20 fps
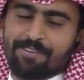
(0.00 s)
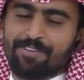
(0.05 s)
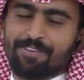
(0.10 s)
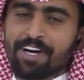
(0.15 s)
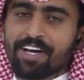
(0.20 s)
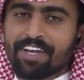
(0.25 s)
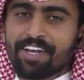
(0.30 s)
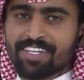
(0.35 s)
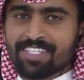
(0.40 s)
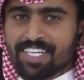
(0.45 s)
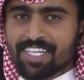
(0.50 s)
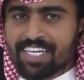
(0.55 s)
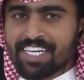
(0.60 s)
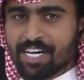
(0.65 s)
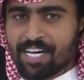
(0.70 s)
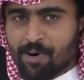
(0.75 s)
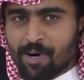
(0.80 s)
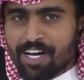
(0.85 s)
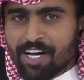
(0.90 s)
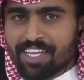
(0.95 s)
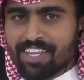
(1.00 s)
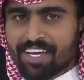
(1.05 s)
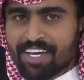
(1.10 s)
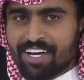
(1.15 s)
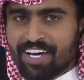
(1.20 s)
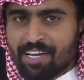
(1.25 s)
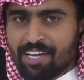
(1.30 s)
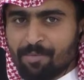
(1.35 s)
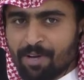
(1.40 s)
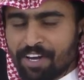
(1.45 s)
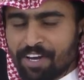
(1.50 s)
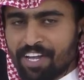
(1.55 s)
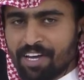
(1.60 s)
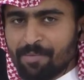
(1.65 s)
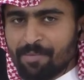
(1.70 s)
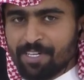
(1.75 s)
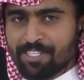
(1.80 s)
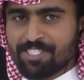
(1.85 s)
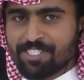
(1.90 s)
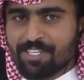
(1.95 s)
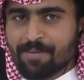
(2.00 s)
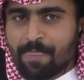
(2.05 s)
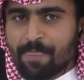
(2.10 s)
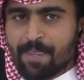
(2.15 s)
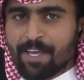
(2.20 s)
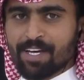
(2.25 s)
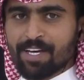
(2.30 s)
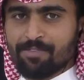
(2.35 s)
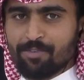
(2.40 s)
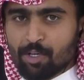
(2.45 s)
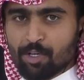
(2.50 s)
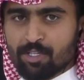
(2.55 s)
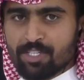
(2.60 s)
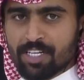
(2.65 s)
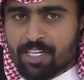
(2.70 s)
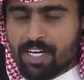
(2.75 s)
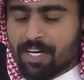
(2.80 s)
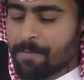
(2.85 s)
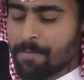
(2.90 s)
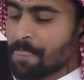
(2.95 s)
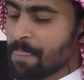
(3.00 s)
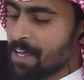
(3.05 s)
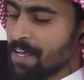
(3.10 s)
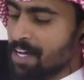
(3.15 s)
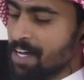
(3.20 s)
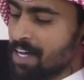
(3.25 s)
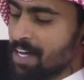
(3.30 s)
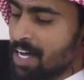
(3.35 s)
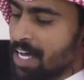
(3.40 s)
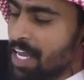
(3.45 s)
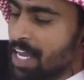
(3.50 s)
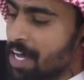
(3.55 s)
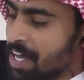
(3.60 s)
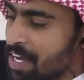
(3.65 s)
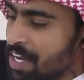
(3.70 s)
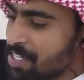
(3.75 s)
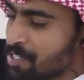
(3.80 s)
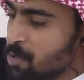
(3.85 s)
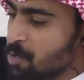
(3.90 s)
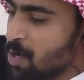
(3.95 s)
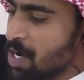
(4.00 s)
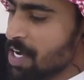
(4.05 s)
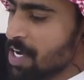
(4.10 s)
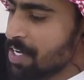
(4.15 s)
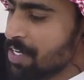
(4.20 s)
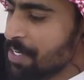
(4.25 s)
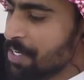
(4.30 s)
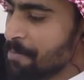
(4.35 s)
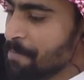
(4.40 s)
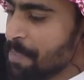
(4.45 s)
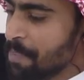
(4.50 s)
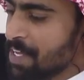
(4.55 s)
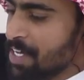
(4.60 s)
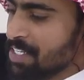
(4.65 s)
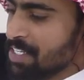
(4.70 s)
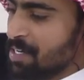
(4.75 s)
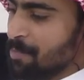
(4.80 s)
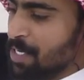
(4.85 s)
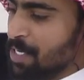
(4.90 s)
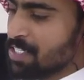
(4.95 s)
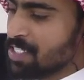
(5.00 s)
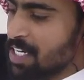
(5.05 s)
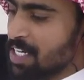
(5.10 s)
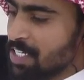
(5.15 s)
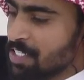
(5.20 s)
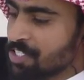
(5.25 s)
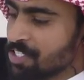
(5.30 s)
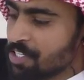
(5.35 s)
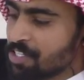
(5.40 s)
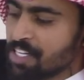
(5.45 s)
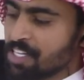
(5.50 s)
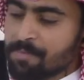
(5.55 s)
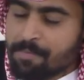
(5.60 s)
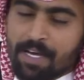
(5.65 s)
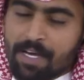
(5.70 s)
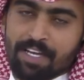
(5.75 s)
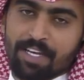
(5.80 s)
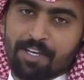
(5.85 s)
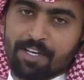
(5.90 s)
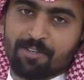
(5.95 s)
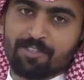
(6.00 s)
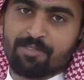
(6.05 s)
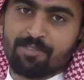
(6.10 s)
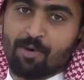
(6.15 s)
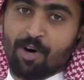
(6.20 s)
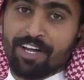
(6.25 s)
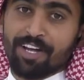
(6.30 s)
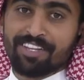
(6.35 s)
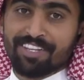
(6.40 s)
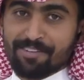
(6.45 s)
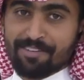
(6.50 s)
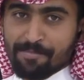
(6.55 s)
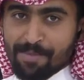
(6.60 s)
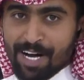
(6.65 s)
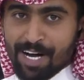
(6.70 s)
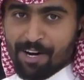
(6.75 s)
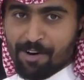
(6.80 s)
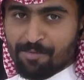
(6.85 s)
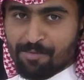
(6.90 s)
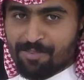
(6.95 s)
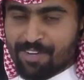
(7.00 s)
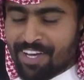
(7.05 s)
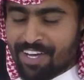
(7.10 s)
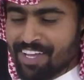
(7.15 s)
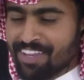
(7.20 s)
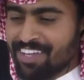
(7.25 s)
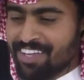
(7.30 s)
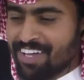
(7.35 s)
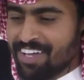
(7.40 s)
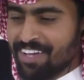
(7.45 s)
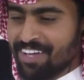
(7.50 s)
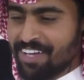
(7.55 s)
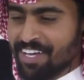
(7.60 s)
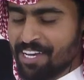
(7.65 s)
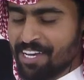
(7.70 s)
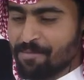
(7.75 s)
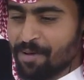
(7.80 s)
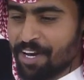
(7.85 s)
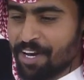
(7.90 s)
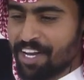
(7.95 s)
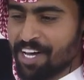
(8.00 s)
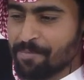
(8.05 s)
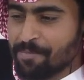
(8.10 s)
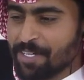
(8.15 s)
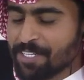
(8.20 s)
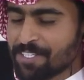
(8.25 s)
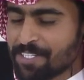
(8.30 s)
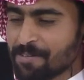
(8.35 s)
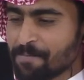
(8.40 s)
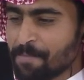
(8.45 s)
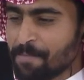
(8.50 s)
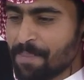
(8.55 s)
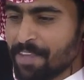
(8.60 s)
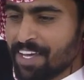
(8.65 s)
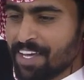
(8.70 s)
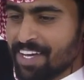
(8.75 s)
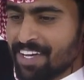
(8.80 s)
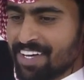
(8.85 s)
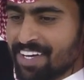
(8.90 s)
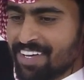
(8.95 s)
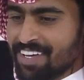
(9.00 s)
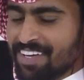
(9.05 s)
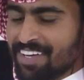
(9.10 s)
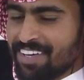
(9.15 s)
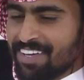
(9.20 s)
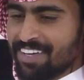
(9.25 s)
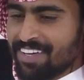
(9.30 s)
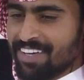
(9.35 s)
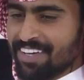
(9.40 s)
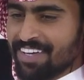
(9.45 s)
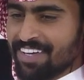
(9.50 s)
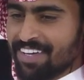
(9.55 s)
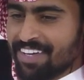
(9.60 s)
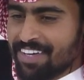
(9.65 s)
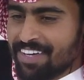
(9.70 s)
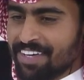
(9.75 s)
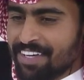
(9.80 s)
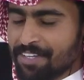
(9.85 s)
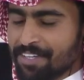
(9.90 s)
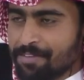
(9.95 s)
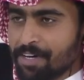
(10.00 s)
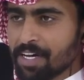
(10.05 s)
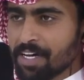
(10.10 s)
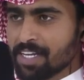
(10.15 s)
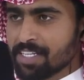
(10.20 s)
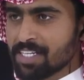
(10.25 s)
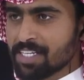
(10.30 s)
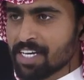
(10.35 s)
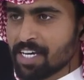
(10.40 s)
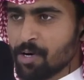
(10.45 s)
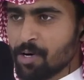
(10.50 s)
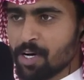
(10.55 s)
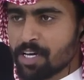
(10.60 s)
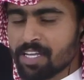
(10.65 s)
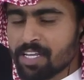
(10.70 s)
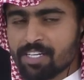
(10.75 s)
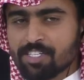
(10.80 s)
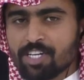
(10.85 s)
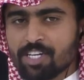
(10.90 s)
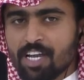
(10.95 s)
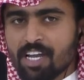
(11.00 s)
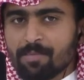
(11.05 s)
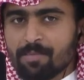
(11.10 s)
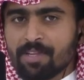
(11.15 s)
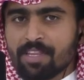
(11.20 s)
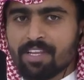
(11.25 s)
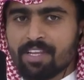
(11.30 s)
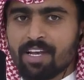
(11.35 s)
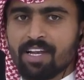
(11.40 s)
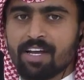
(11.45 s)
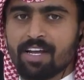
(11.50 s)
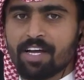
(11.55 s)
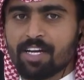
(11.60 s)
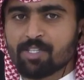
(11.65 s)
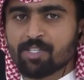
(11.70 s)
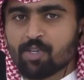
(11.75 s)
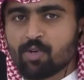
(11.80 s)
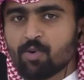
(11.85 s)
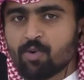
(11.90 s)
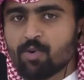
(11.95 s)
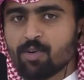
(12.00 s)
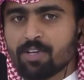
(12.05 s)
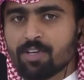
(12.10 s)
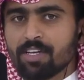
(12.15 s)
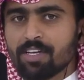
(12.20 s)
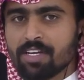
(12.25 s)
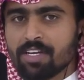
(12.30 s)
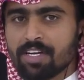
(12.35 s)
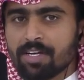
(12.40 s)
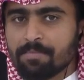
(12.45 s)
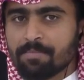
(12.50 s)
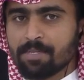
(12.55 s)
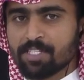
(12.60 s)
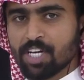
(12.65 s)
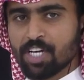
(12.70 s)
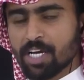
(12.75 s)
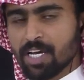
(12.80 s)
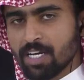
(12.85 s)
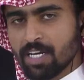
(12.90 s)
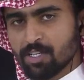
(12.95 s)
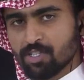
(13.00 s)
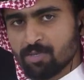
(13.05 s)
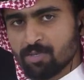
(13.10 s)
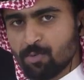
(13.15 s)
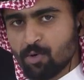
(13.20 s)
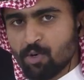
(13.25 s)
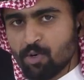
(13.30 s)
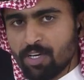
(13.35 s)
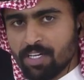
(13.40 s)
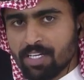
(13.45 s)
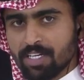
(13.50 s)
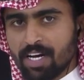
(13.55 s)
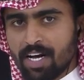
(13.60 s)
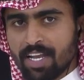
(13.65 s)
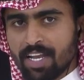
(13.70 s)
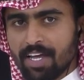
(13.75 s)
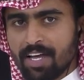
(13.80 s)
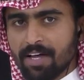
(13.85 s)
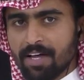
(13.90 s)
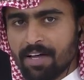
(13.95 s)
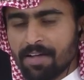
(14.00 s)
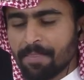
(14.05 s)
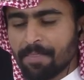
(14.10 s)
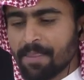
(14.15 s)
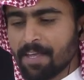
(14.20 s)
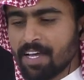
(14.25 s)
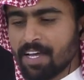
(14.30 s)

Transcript: فقرة تكية وأكثر على برنامج فرصة على قناة الواقع طبعا سعيد جدا بأني كنت مقدم معهم في هذا البرنامج آه، فقرة تكا وأكثر إن شاء الله بإذن الله راح تكون بشكل أسبوعي على